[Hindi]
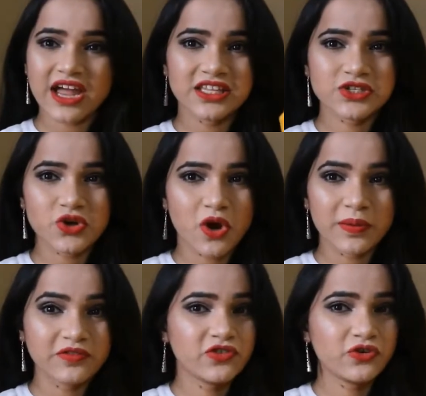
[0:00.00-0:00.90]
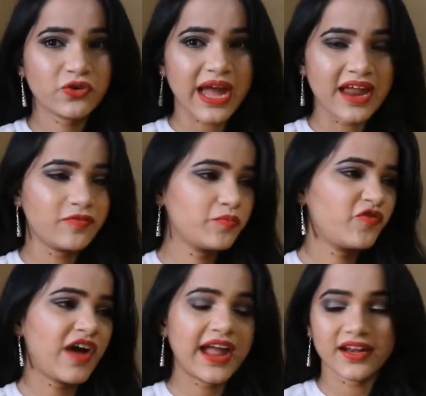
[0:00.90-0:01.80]
this top if you can
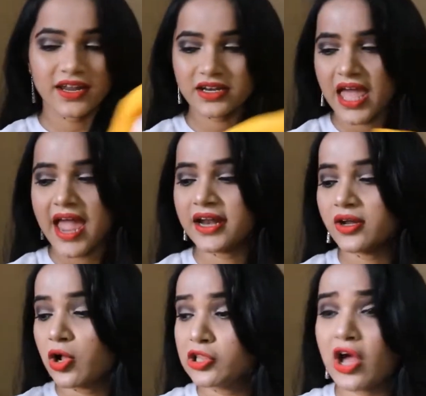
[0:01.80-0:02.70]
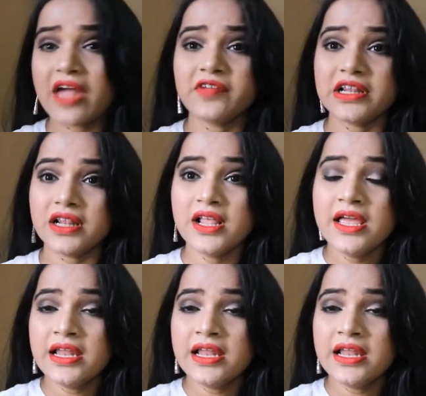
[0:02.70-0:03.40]
find it and although I will